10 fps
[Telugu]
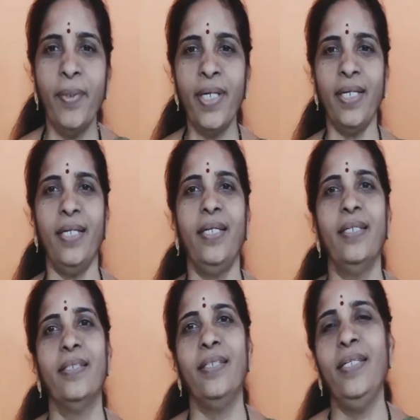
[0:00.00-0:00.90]
మరి
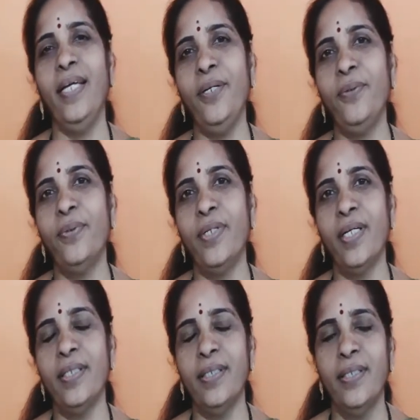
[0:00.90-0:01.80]
నేను కూడా
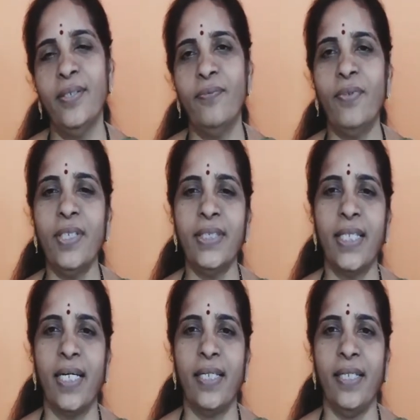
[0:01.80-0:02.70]

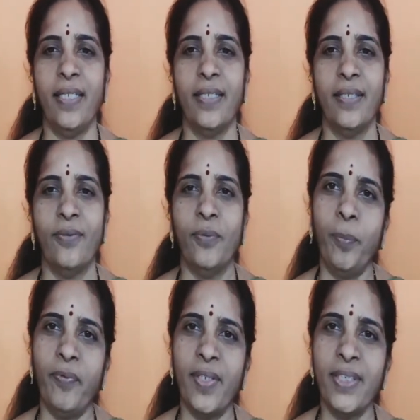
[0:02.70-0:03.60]
ఒకసారి
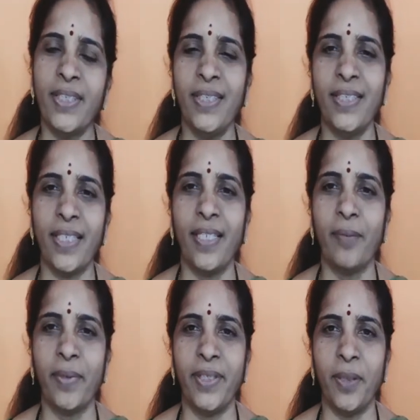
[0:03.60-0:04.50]
ఉపవాసం
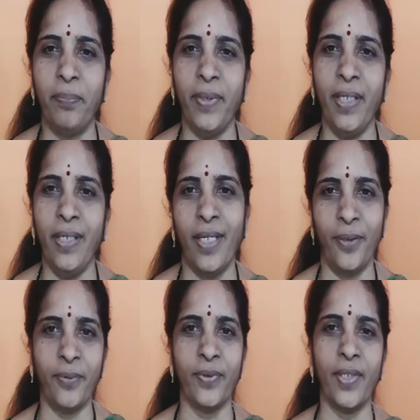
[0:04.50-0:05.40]
చేద్దామని చెప్పి
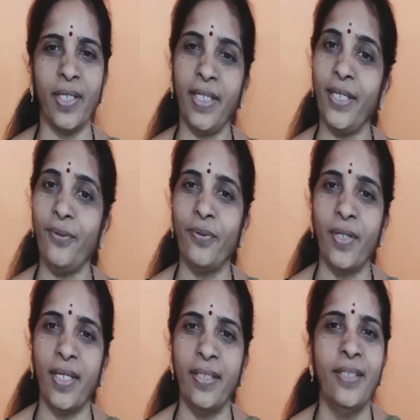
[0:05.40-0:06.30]
అనుకుంటున్నాను నేను
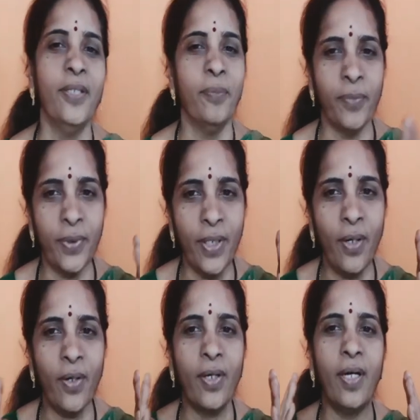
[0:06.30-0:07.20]
కూడా ముక్తి
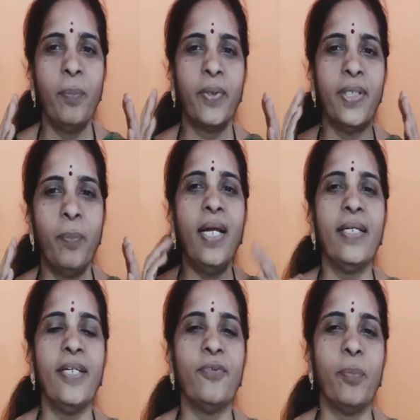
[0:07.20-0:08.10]
లోకాలు
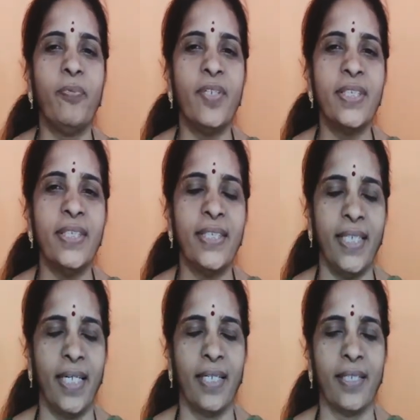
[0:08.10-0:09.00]
పొందాలంటే ఉపవాసం
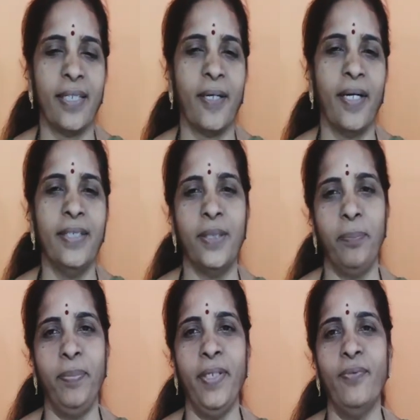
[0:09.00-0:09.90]
చేయాలి కదా అని
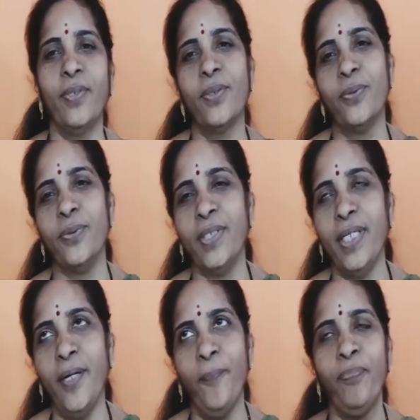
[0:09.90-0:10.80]
చెప్పి ఒక కోతి
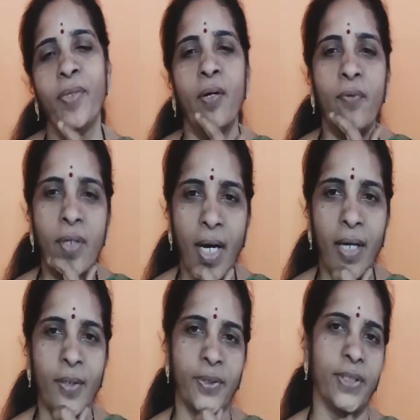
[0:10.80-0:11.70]
ఒక
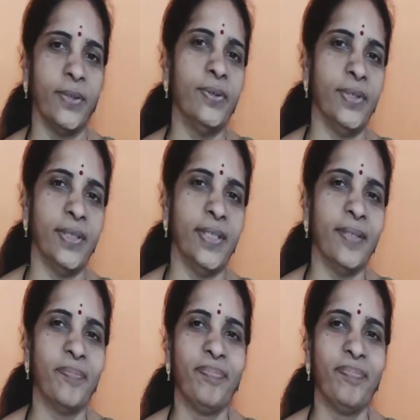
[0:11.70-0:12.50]
ఆలోచనకు వచ్చింది